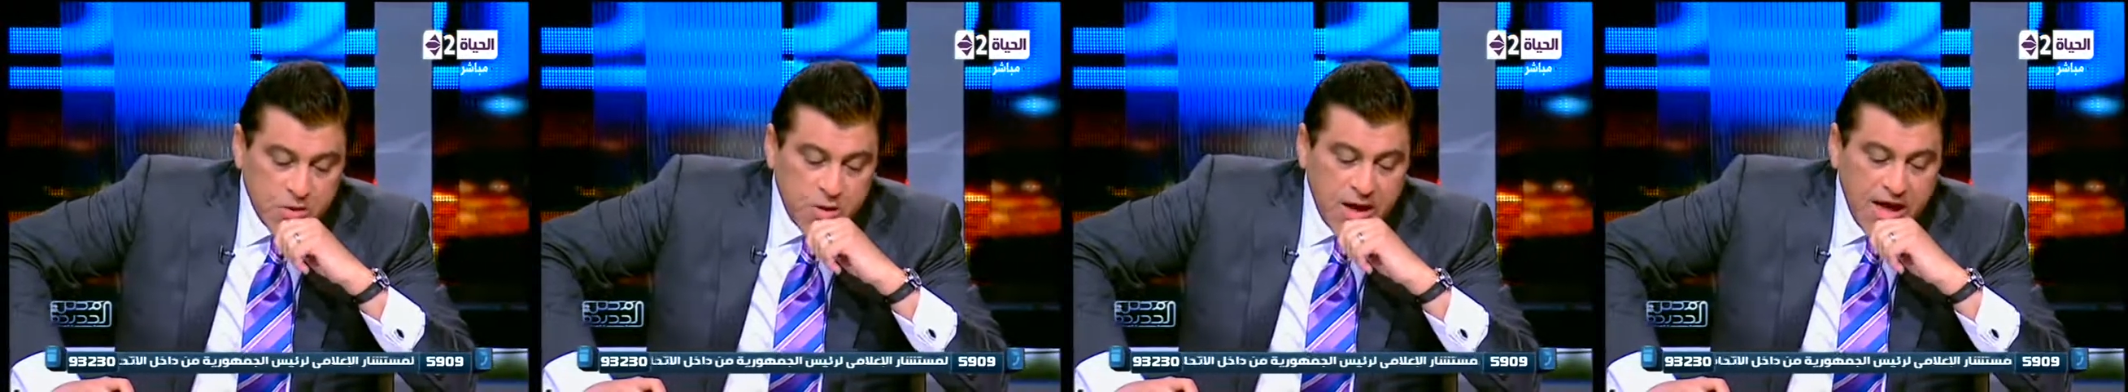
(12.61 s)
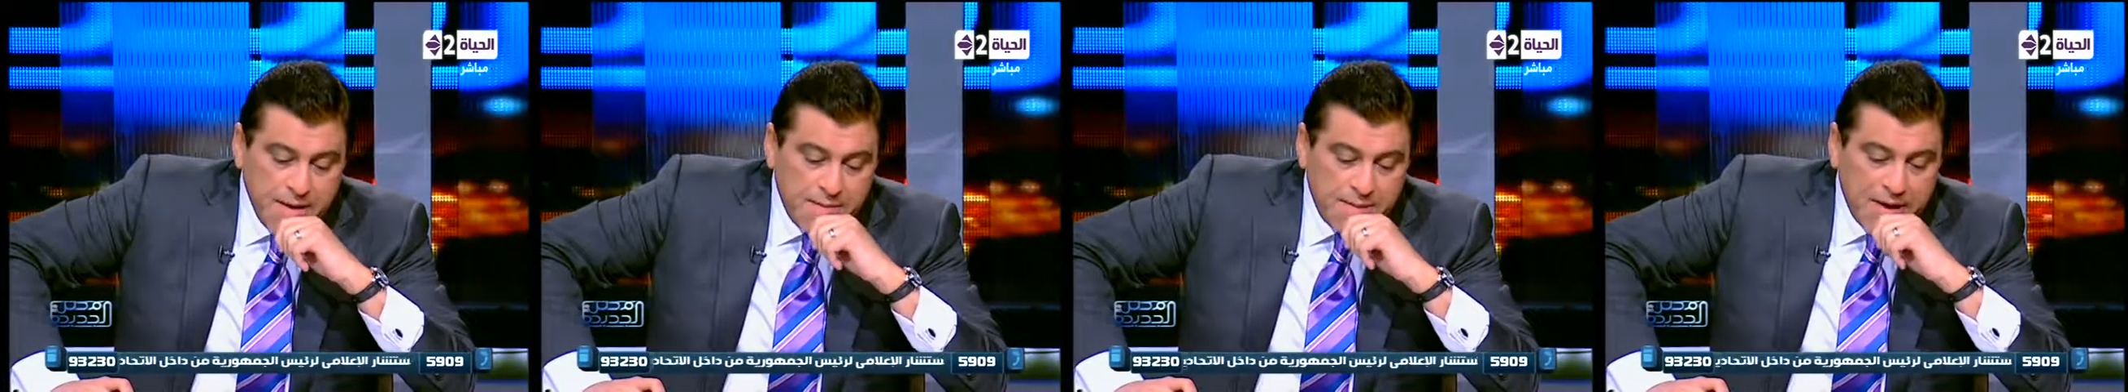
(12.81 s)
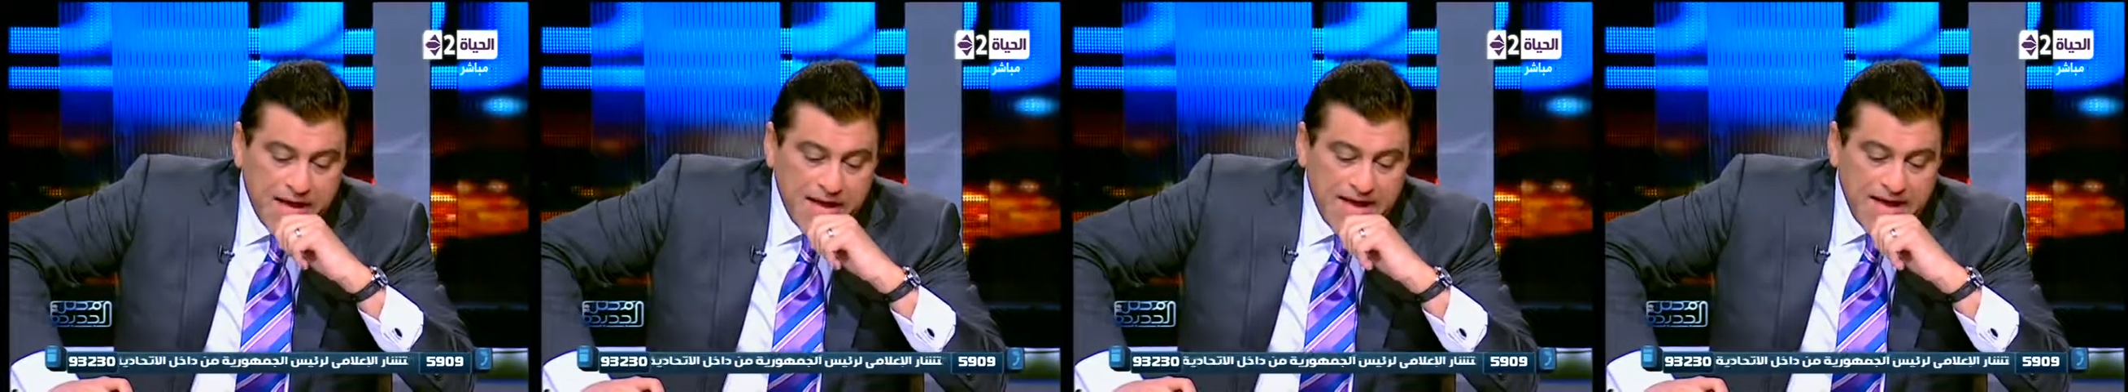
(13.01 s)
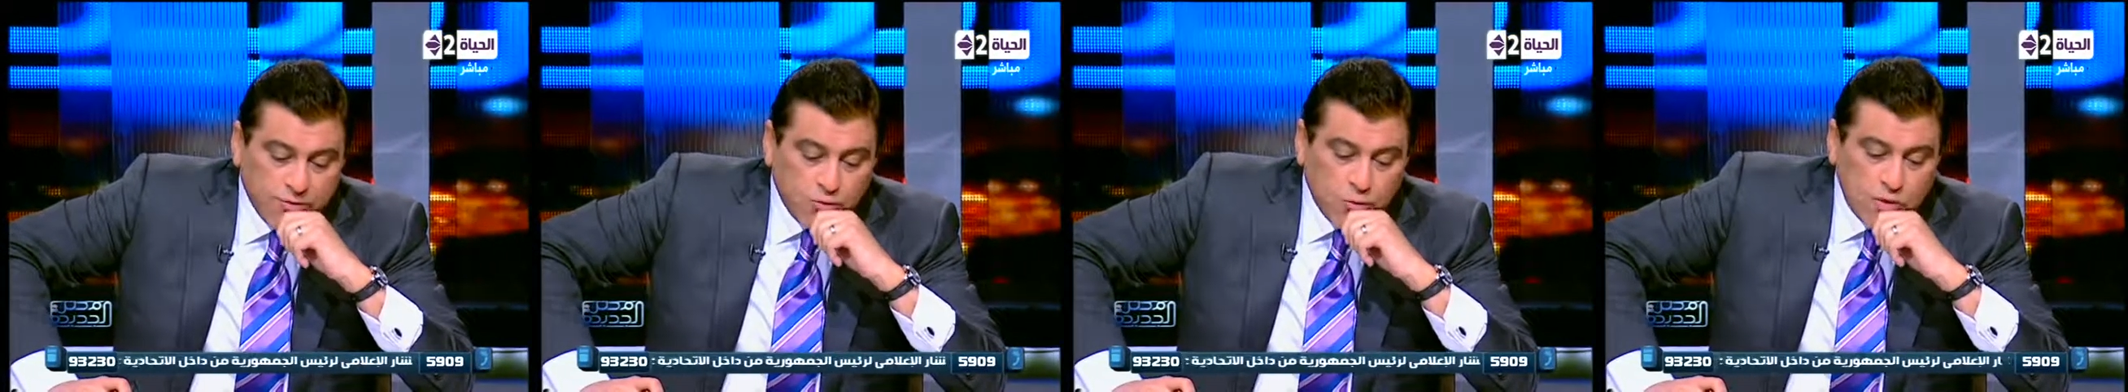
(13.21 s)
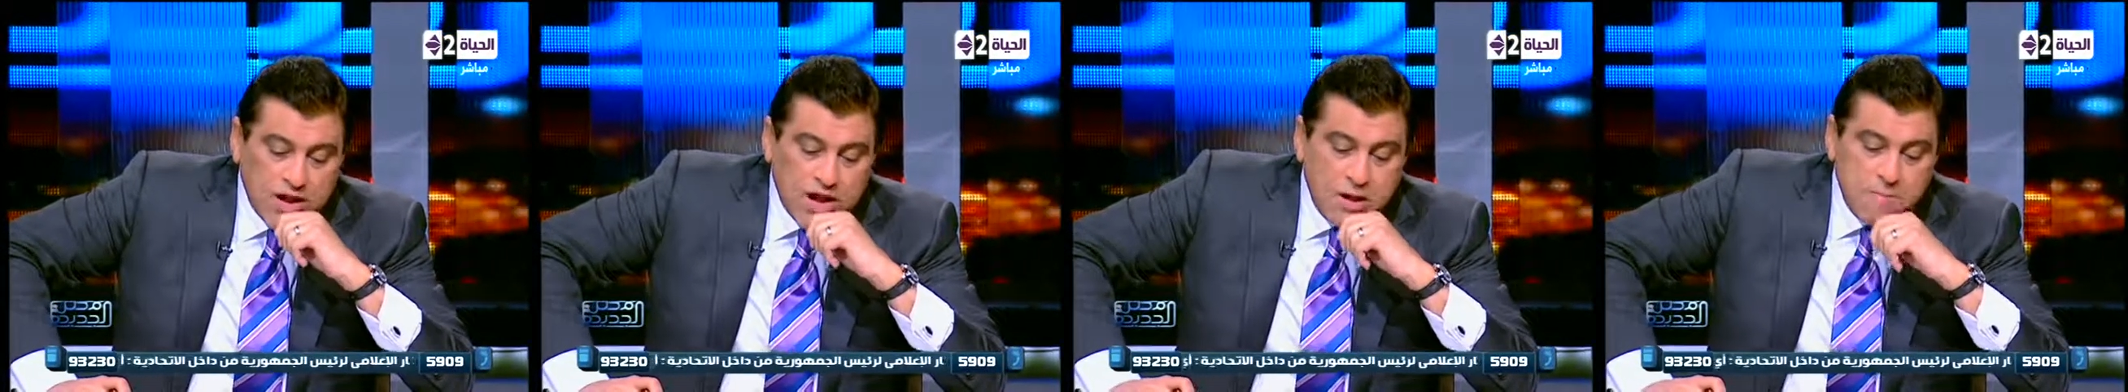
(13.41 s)
وهب
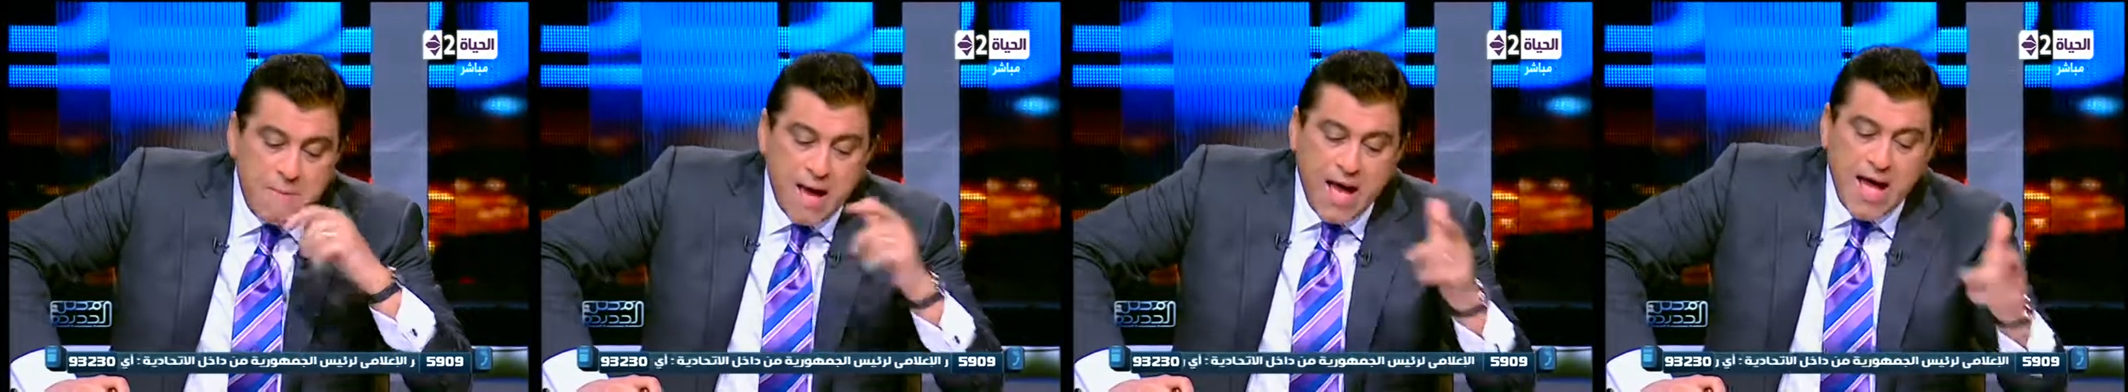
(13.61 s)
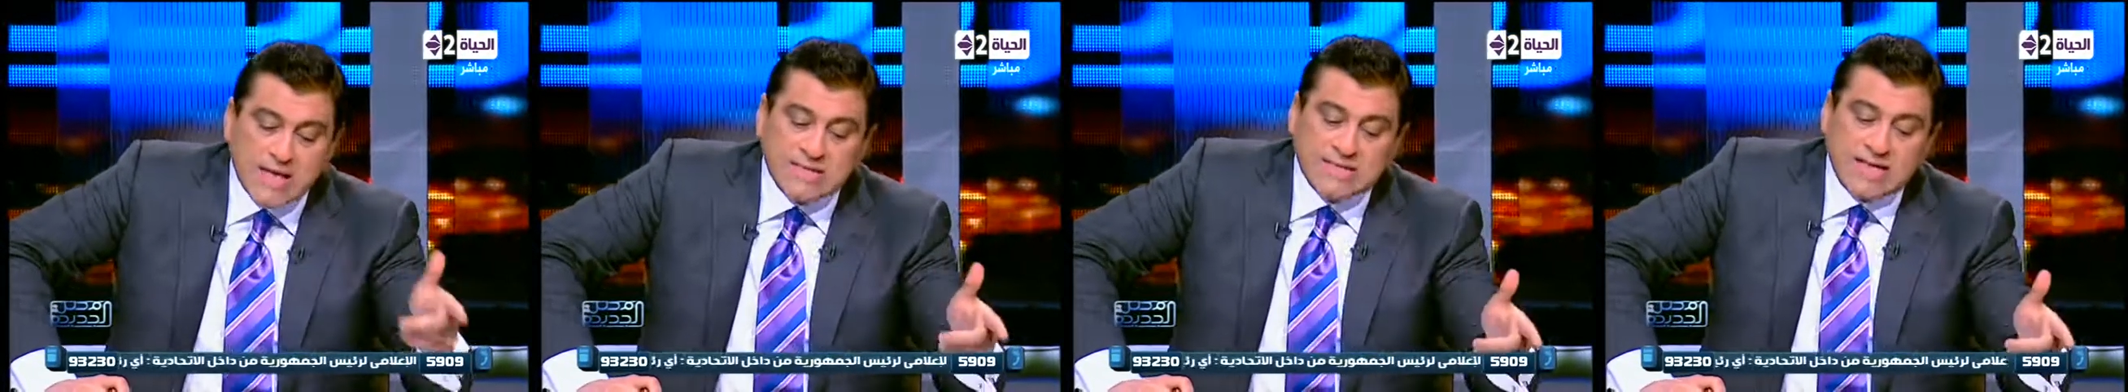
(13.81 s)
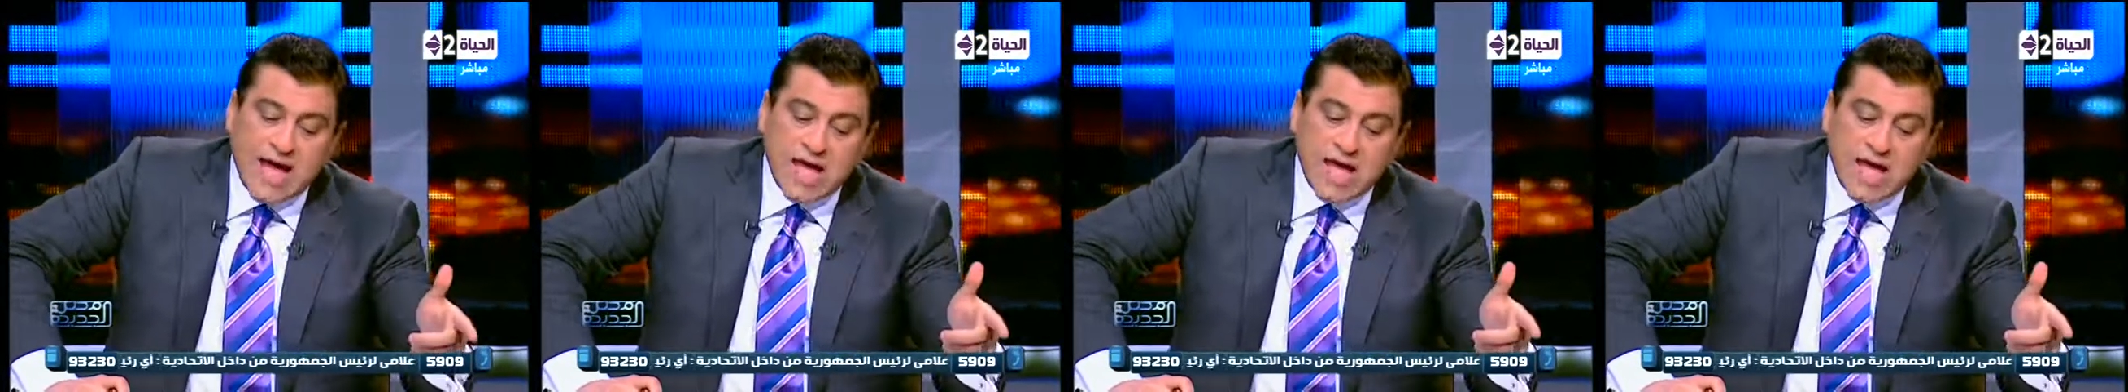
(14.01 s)
حياته للبحث